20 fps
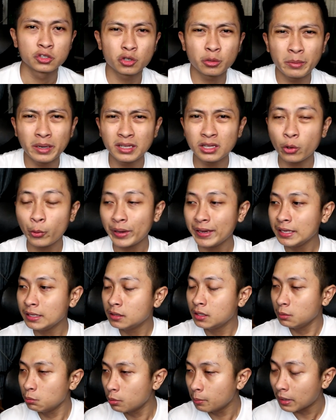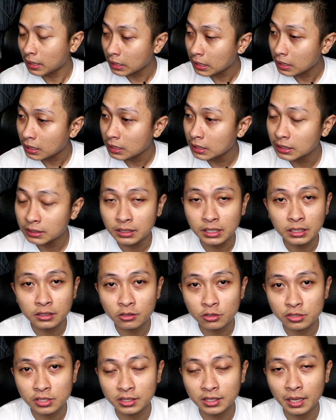So by the way, hindi mo maririnig
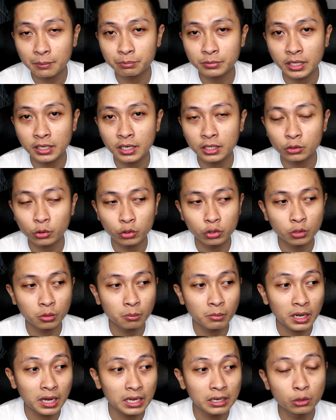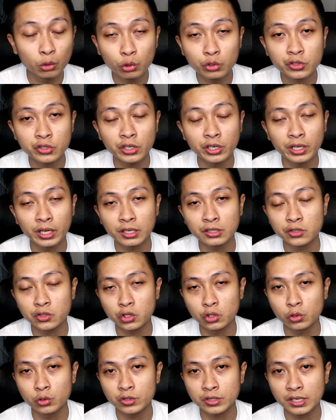dito sa top 10 na to yung mga loser
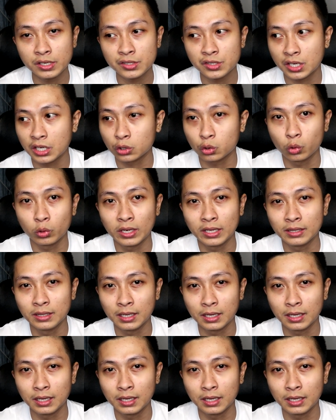excuses katulad